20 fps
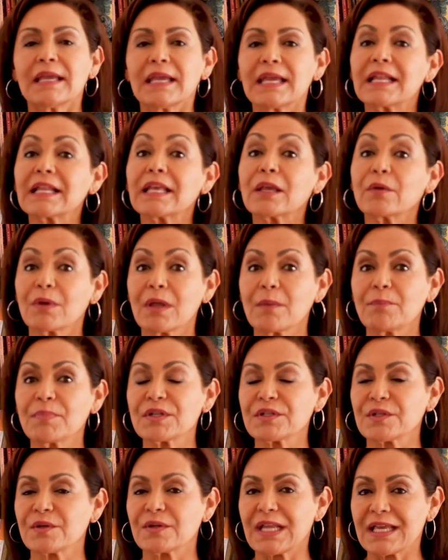el que una
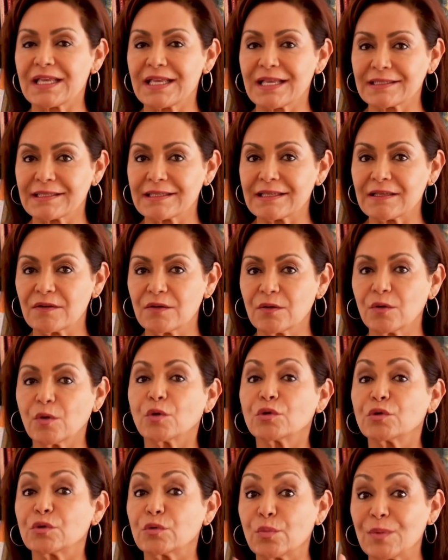persona haya sido
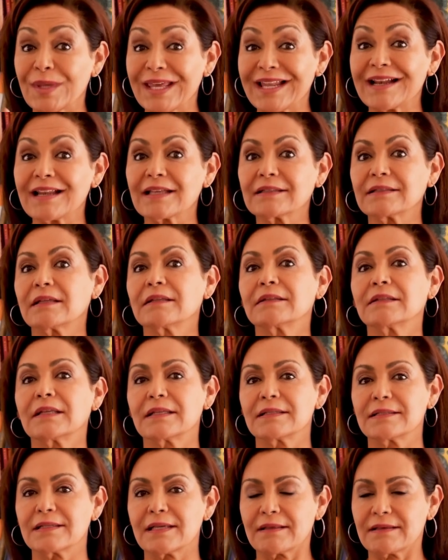o tuviera la
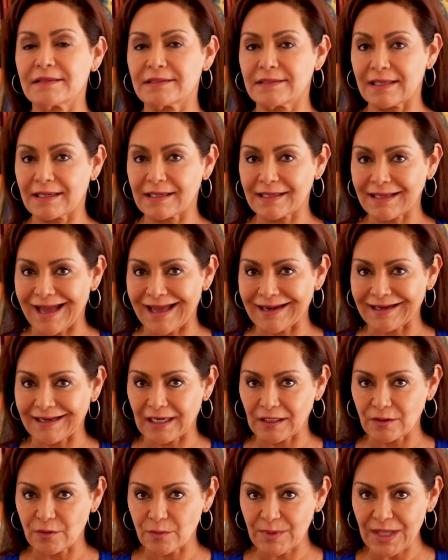tendencia de ser
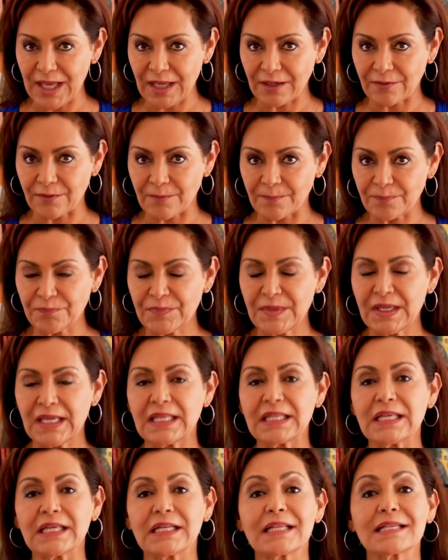carga al gobierno.
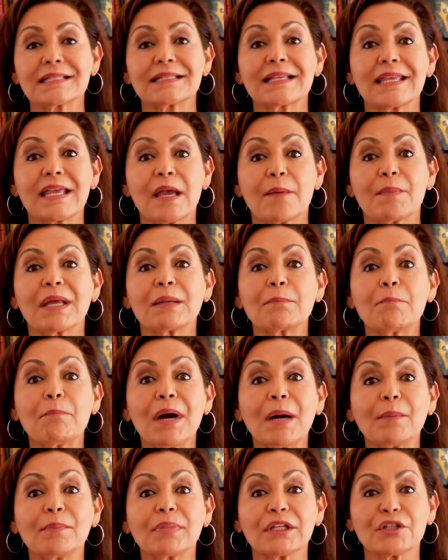En inglés le llaman
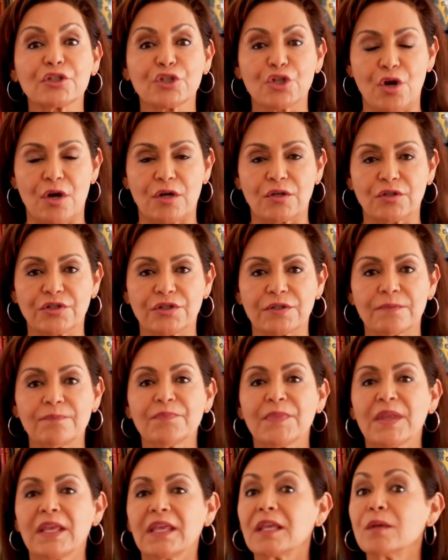public charge.
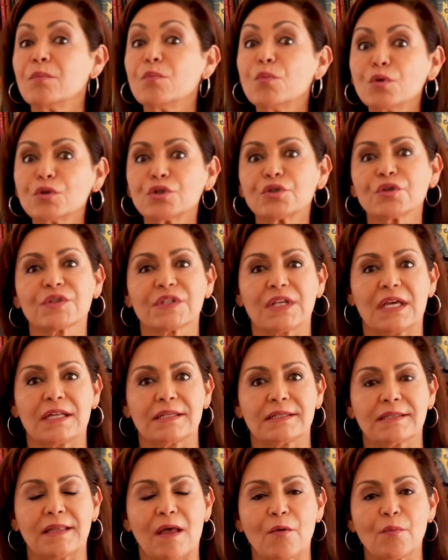Y muchos
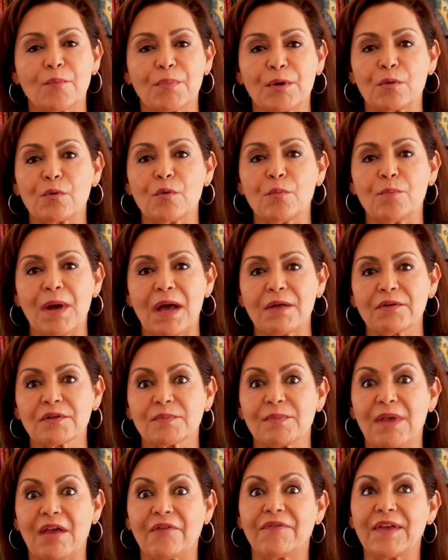han estado
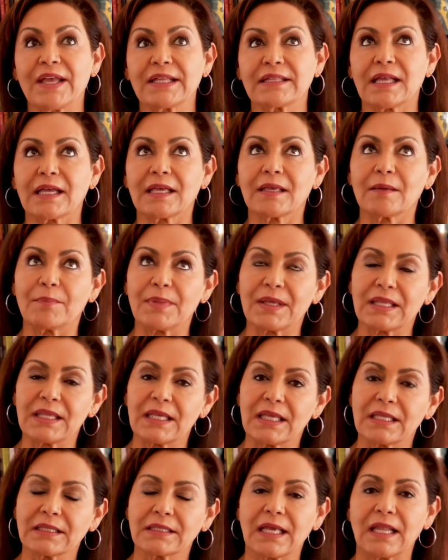preocupados, me afecta que pedí en